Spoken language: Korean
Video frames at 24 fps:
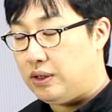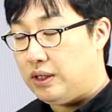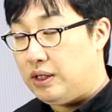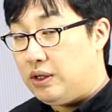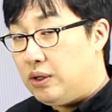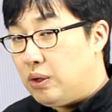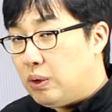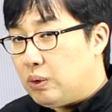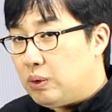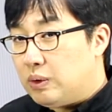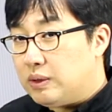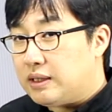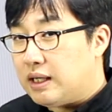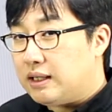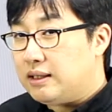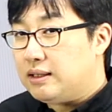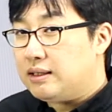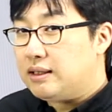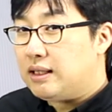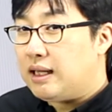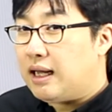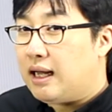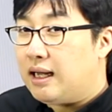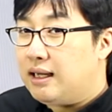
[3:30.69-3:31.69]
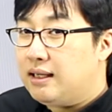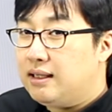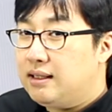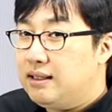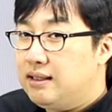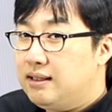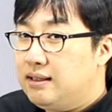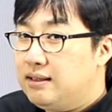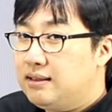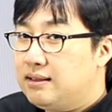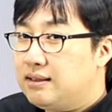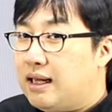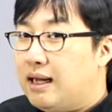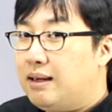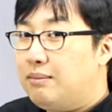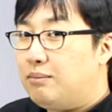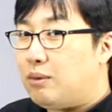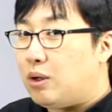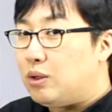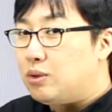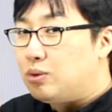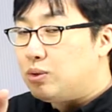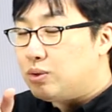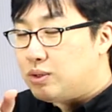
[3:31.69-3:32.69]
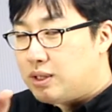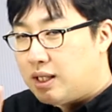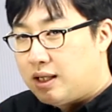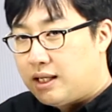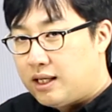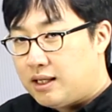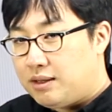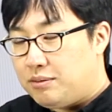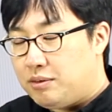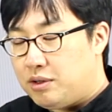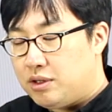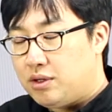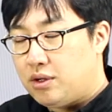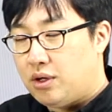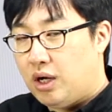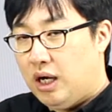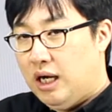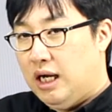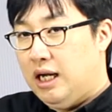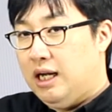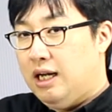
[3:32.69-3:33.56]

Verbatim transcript: 이 형용사는 항상 뭘 쫓아다니면서